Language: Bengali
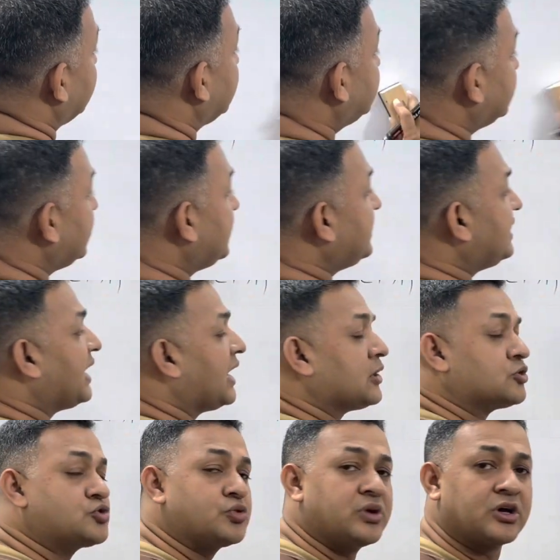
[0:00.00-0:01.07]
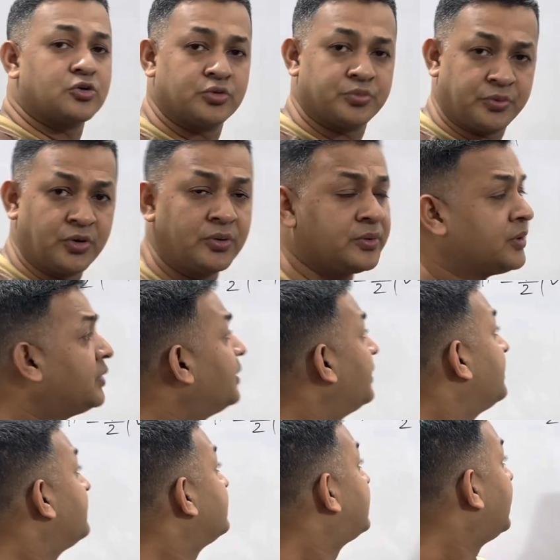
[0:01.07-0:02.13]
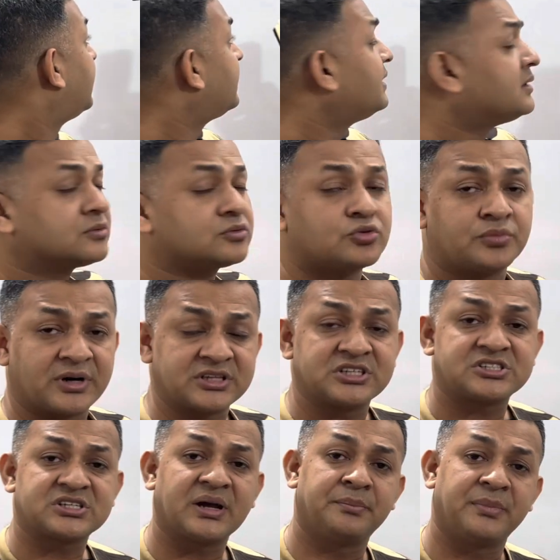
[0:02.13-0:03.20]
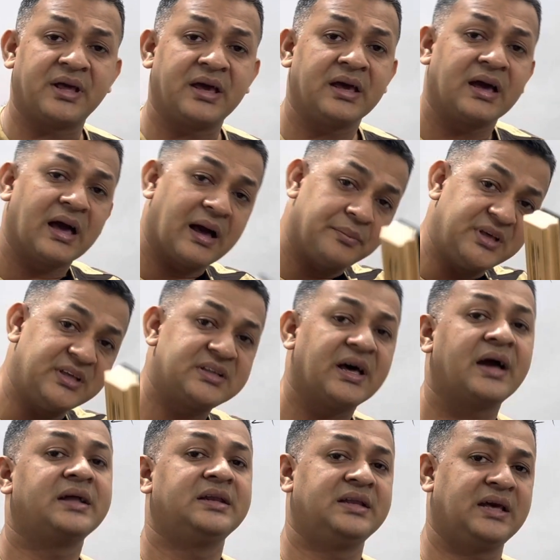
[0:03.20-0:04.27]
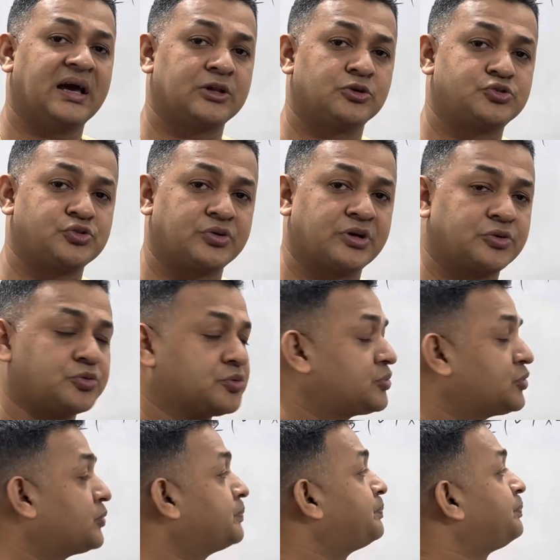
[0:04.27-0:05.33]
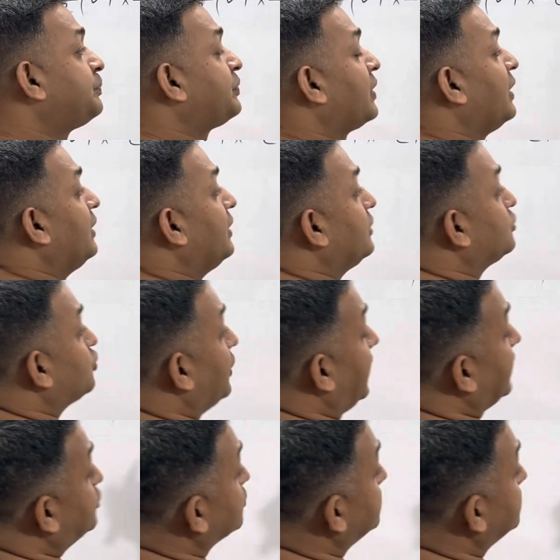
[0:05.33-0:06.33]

ইথিন নিয়ে আলোচনা করব দেন তোমাদের সামনে আমি ইথাইন নিয়ে আলোচনা করব তো একটু